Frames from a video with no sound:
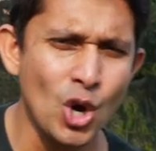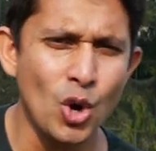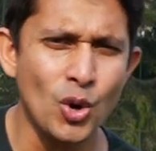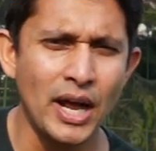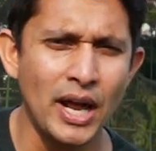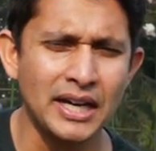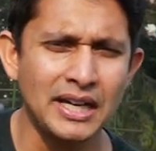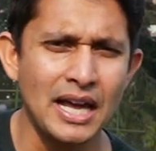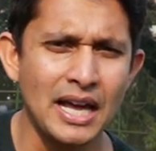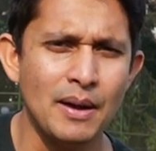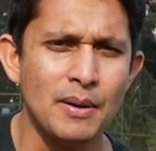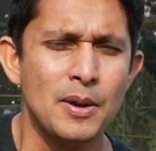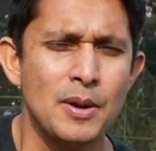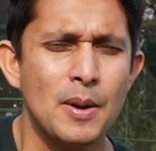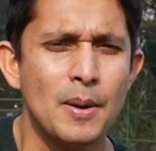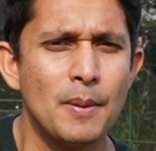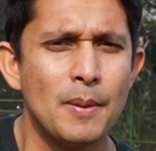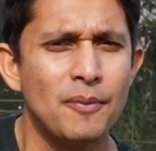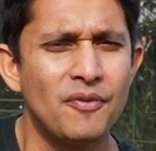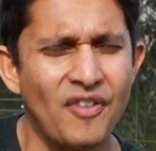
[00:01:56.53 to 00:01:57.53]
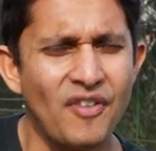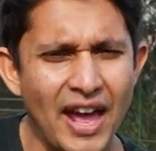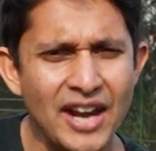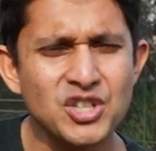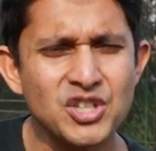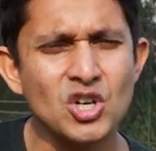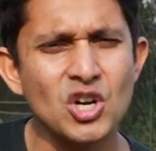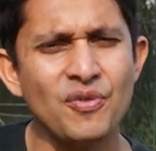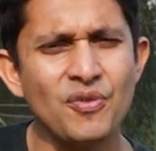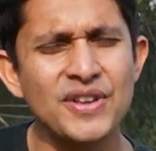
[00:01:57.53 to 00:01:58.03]
যখন একটা
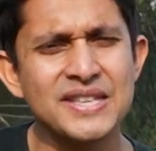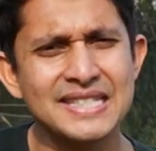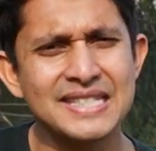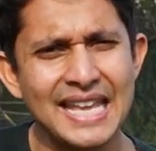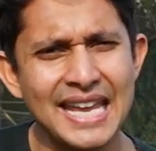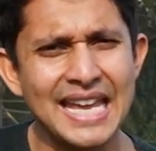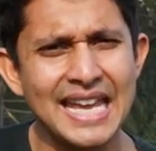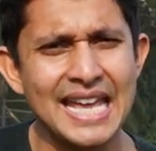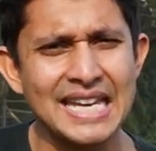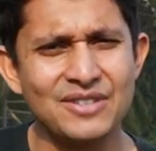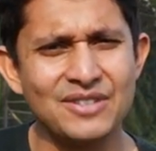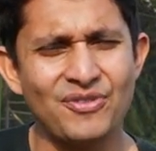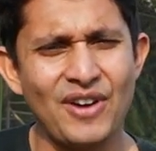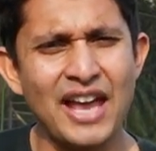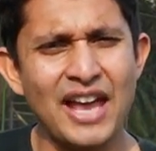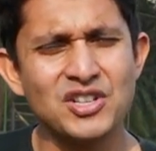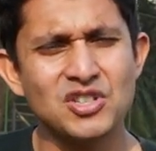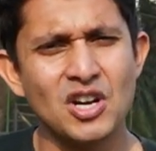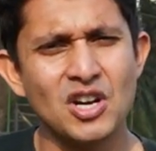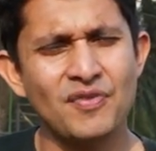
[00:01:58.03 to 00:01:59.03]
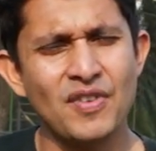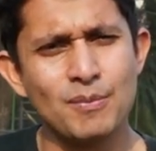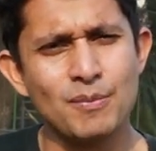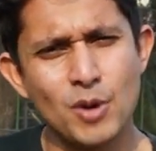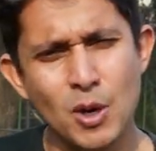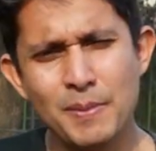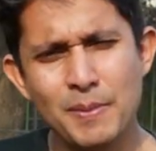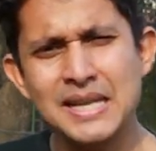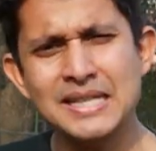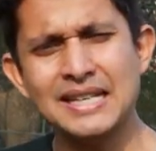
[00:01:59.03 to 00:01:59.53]
ফ্র্যাকশন অফ আ সেকেন্ড ফ্র্যাকশন অফ আ
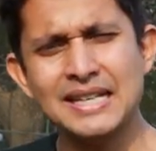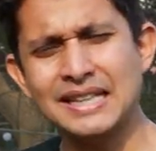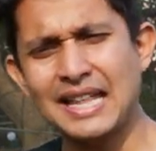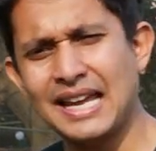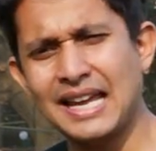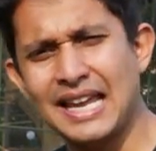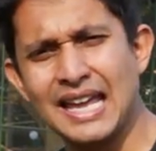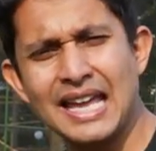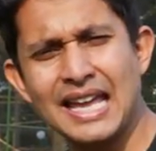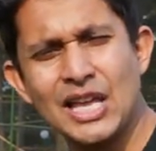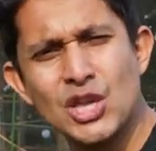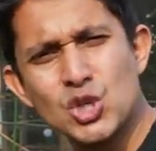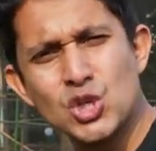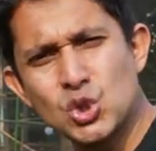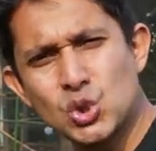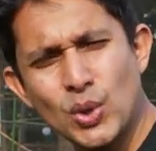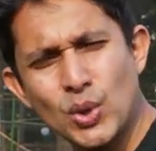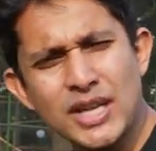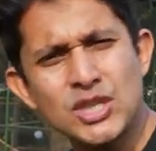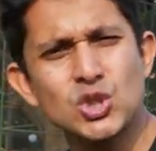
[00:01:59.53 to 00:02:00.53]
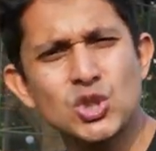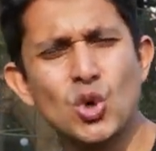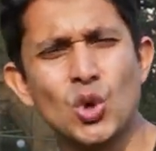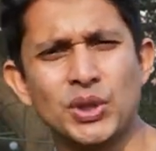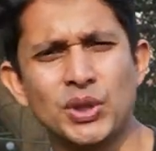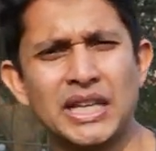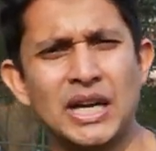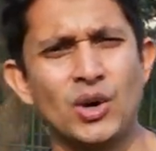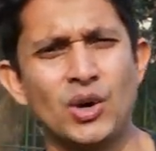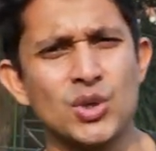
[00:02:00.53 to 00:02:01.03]
মোমেন্টে তাকে সুইচ
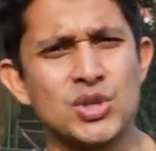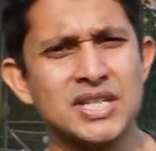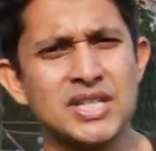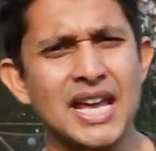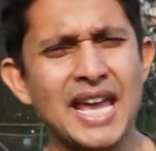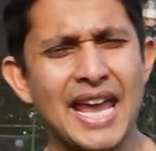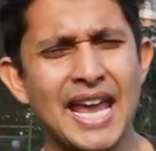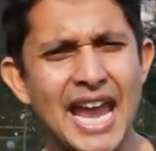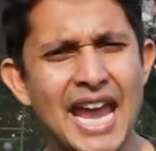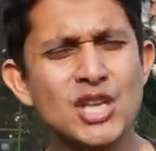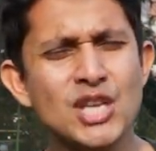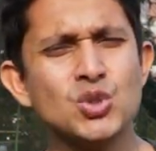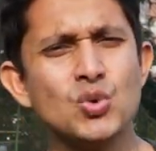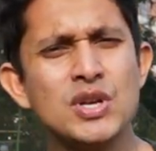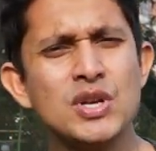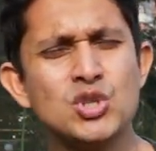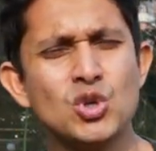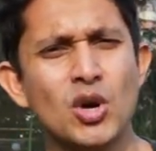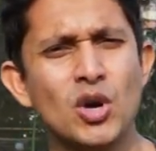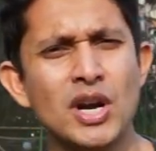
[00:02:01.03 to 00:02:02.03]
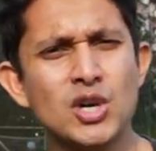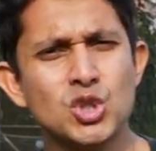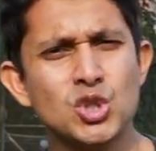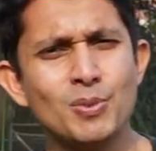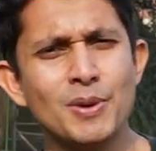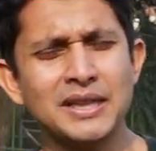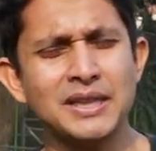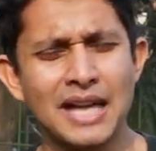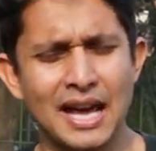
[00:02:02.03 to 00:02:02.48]
করতে হচ্ছে এই সুইচ করার সময়